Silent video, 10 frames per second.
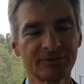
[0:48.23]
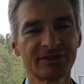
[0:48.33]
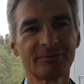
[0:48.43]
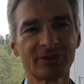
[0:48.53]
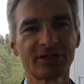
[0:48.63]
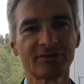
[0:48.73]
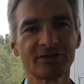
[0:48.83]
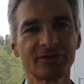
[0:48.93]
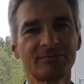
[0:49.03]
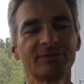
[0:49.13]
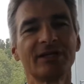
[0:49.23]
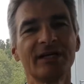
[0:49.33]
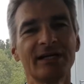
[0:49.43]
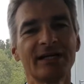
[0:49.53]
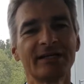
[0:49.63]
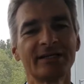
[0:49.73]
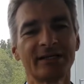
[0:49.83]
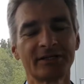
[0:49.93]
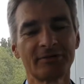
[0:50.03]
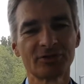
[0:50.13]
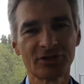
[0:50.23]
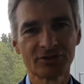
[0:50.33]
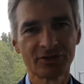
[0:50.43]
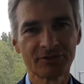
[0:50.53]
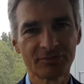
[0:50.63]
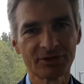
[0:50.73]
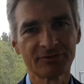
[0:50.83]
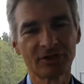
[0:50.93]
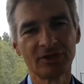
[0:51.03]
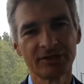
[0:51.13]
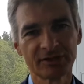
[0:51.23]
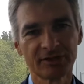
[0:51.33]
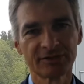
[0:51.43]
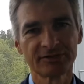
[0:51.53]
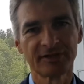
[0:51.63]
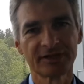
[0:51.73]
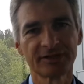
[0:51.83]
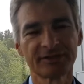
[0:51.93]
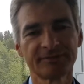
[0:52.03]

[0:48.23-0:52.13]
Sam ciekaw jestem, jak nam szczęście dopisze w kolejnych losowaniach.